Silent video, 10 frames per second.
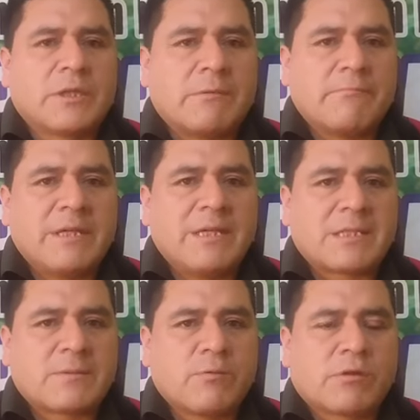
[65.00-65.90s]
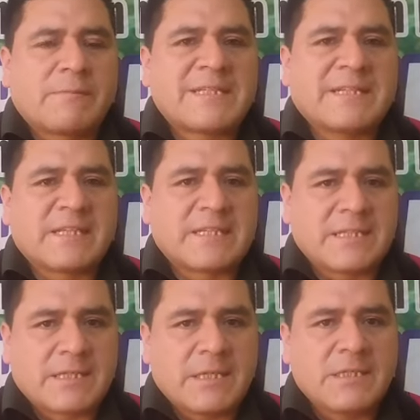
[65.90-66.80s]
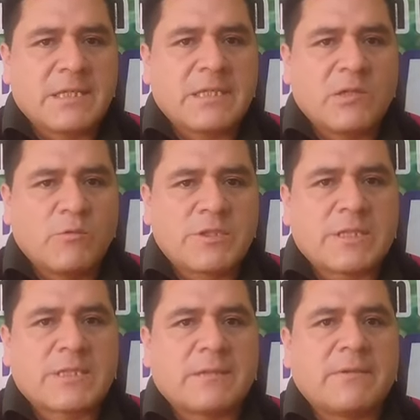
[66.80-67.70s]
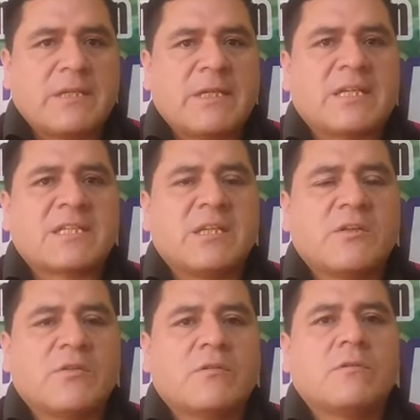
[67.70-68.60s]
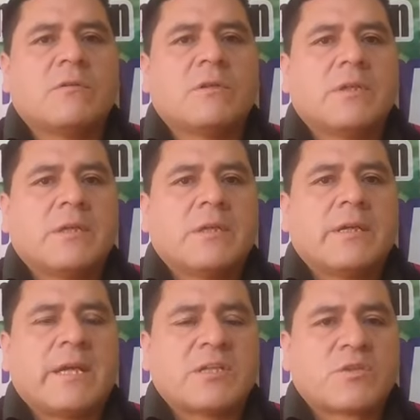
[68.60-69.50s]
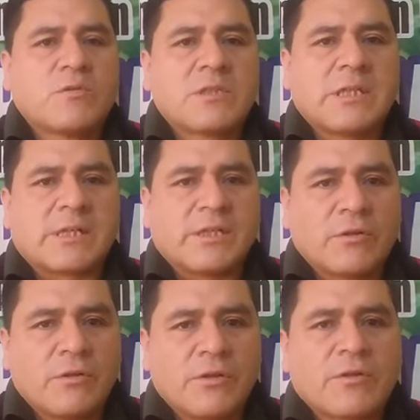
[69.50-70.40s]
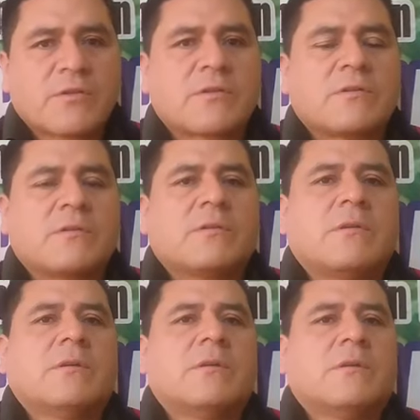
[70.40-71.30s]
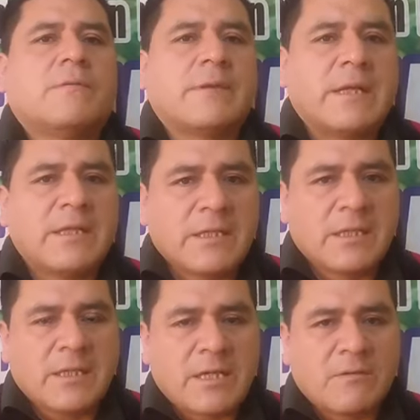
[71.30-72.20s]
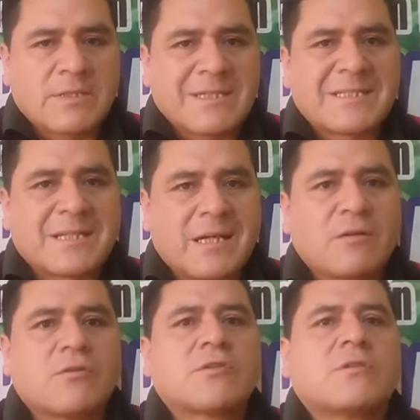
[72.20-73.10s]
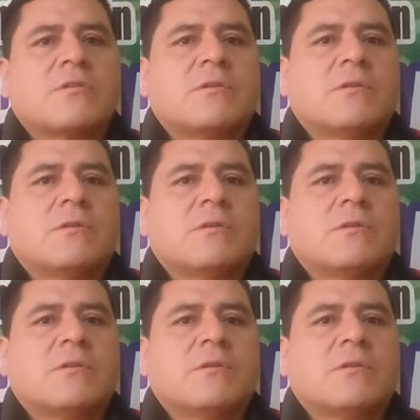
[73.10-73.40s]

también las formas y resistencia de luchas que vienen haciendo en sus territorios frente a los estragos